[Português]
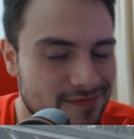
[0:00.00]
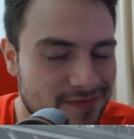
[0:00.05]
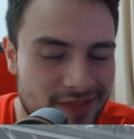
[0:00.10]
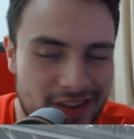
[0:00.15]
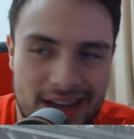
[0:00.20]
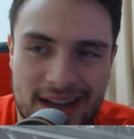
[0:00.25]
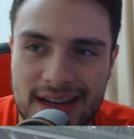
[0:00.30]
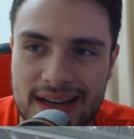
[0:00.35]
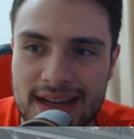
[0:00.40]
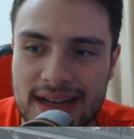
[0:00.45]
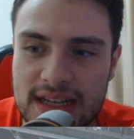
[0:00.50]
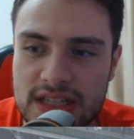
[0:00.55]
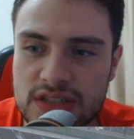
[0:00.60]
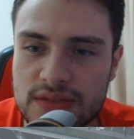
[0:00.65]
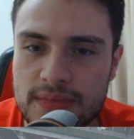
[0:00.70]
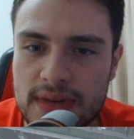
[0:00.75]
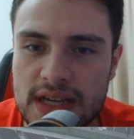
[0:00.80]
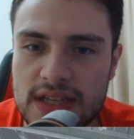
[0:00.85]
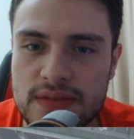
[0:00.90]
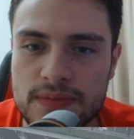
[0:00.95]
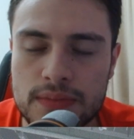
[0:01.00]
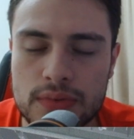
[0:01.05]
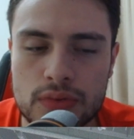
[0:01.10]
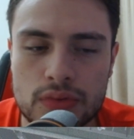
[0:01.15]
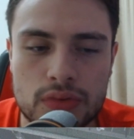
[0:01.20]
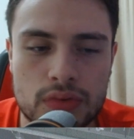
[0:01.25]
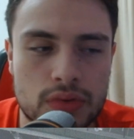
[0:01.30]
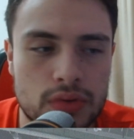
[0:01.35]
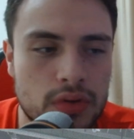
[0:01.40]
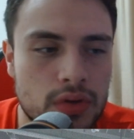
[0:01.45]
Vai agregar demais
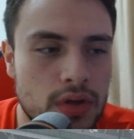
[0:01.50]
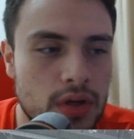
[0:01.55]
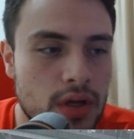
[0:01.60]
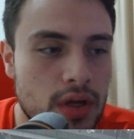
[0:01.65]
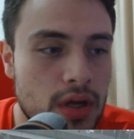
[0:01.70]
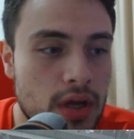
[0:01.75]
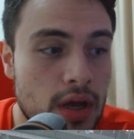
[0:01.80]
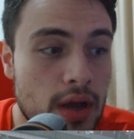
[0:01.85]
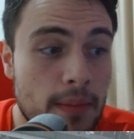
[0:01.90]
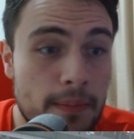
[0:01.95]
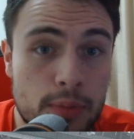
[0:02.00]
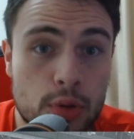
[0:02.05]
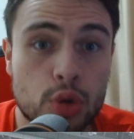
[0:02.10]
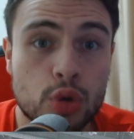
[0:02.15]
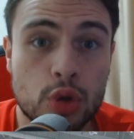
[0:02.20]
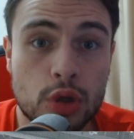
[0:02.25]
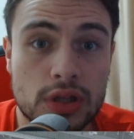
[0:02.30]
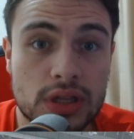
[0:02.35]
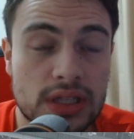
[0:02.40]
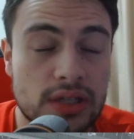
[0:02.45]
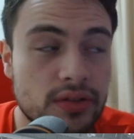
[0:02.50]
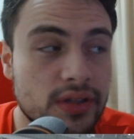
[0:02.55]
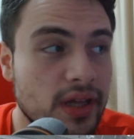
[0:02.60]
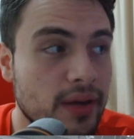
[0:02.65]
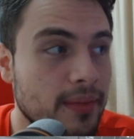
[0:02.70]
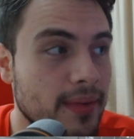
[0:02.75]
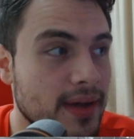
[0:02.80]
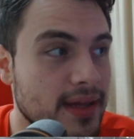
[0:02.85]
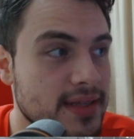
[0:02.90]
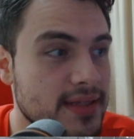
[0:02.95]
pro pro totão da
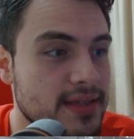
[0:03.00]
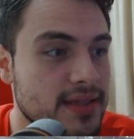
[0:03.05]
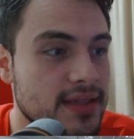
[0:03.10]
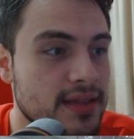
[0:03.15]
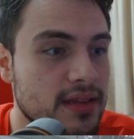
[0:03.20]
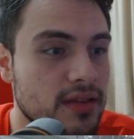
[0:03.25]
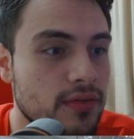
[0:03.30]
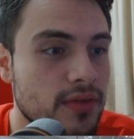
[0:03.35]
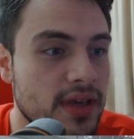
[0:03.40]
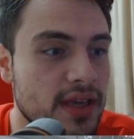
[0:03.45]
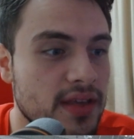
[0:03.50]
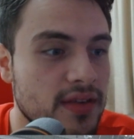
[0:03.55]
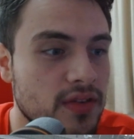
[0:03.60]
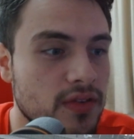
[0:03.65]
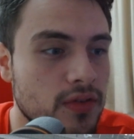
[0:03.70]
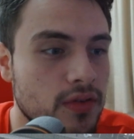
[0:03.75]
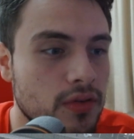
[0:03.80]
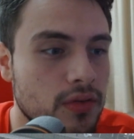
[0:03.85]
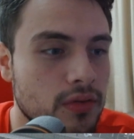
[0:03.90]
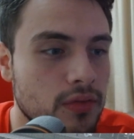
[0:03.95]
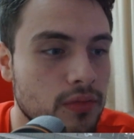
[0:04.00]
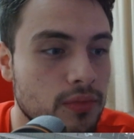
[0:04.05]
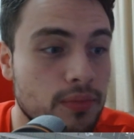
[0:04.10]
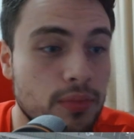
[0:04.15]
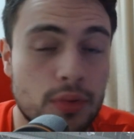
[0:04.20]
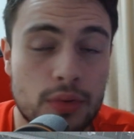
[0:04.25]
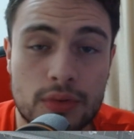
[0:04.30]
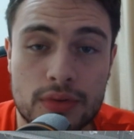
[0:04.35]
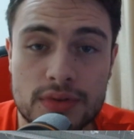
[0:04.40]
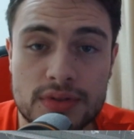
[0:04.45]
massa. Então é isso, um
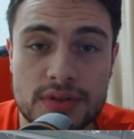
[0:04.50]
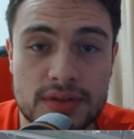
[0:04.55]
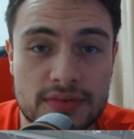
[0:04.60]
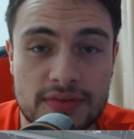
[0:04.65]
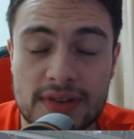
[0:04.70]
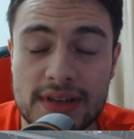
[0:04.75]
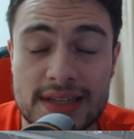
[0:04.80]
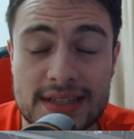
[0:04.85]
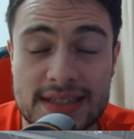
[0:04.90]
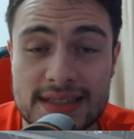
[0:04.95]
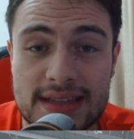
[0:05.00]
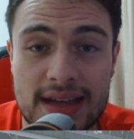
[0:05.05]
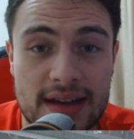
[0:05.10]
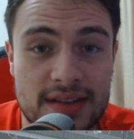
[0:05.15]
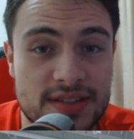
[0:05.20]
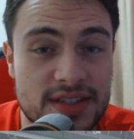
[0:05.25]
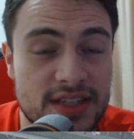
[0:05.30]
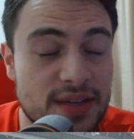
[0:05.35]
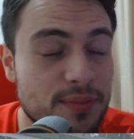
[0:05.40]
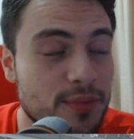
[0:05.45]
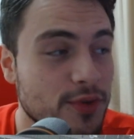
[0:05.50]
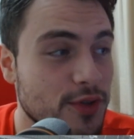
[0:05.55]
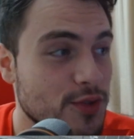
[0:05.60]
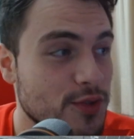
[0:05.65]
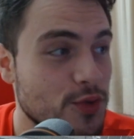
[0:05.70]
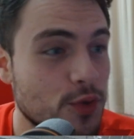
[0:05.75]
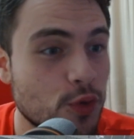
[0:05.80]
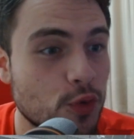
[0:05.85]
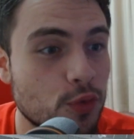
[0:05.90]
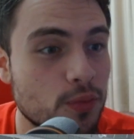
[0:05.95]
pouco de felicidade aqui pro
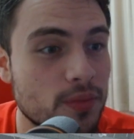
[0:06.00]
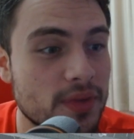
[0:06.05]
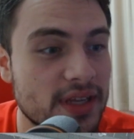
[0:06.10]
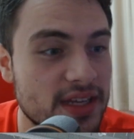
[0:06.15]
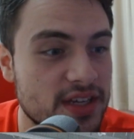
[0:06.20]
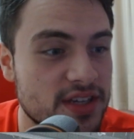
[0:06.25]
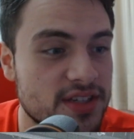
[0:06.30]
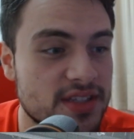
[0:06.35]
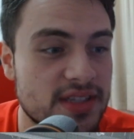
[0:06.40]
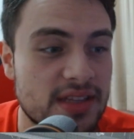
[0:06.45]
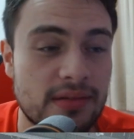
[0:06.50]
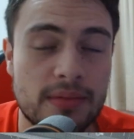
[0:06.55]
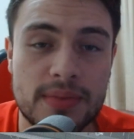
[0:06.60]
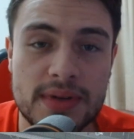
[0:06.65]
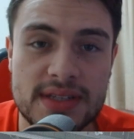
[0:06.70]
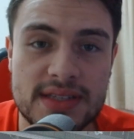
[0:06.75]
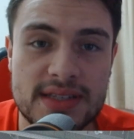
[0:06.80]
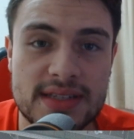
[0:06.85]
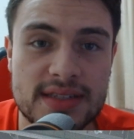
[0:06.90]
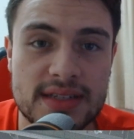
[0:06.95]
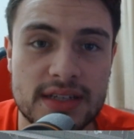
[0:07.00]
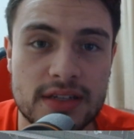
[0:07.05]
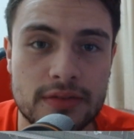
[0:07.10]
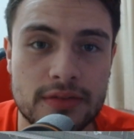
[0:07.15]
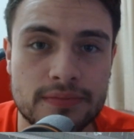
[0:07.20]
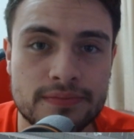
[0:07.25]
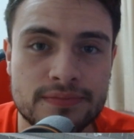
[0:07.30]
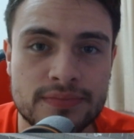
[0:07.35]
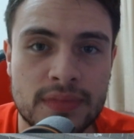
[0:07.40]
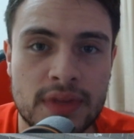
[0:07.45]
nosso clube, né? A gente tava precisando.
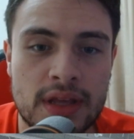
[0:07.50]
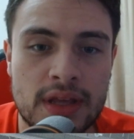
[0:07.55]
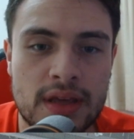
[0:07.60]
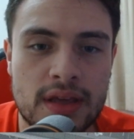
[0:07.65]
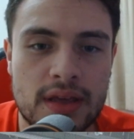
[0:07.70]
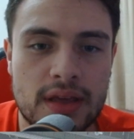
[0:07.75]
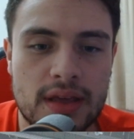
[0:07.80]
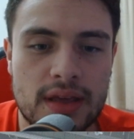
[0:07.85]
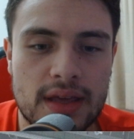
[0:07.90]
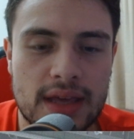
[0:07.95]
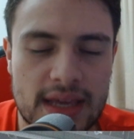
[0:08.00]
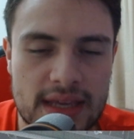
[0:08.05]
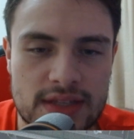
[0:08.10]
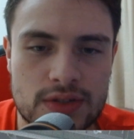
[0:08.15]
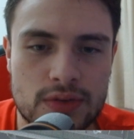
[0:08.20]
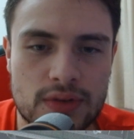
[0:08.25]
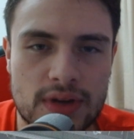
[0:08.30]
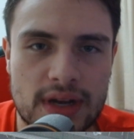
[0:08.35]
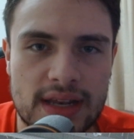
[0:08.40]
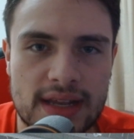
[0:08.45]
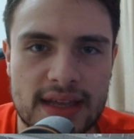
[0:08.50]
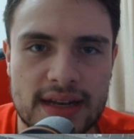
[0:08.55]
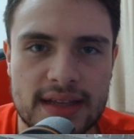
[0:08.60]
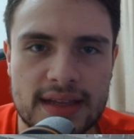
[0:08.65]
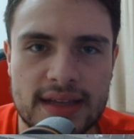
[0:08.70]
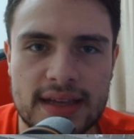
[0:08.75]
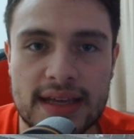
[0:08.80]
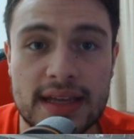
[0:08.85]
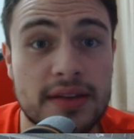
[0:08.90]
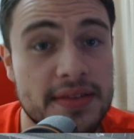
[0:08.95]
É isso, galera.
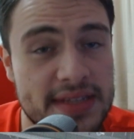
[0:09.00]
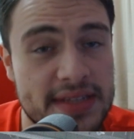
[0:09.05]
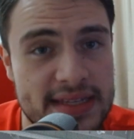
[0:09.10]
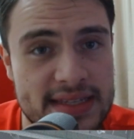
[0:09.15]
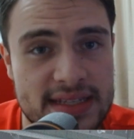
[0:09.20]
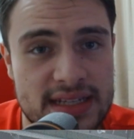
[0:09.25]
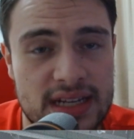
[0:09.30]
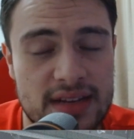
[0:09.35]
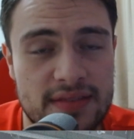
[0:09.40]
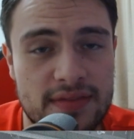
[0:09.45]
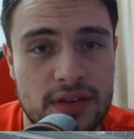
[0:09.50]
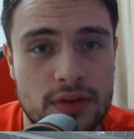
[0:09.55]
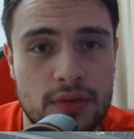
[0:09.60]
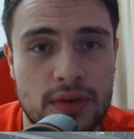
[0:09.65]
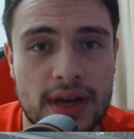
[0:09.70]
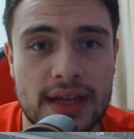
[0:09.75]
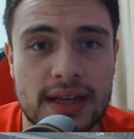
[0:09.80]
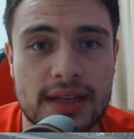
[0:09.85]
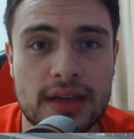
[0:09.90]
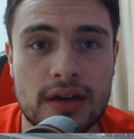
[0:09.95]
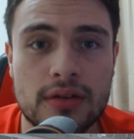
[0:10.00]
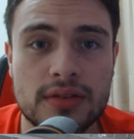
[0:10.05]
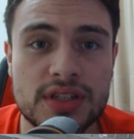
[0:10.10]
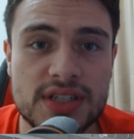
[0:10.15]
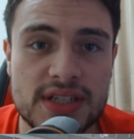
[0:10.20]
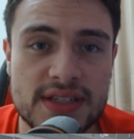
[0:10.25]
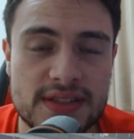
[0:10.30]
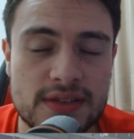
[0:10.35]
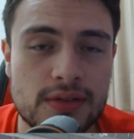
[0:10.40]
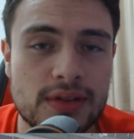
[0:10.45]
É, não esqueça de se inscrever no canal,
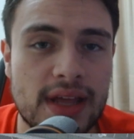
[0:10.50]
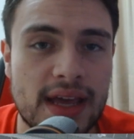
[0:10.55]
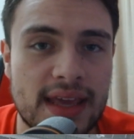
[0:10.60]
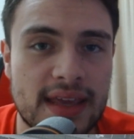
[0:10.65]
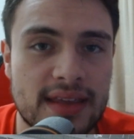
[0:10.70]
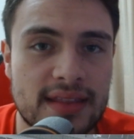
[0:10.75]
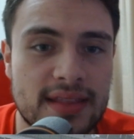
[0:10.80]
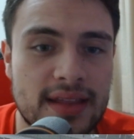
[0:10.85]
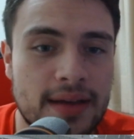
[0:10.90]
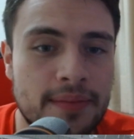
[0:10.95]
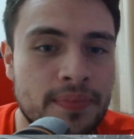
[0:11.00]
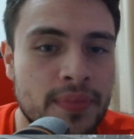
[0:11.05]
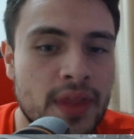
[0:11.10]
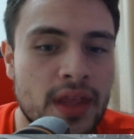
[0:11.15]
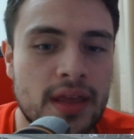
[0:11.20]
deixar seu like, tá?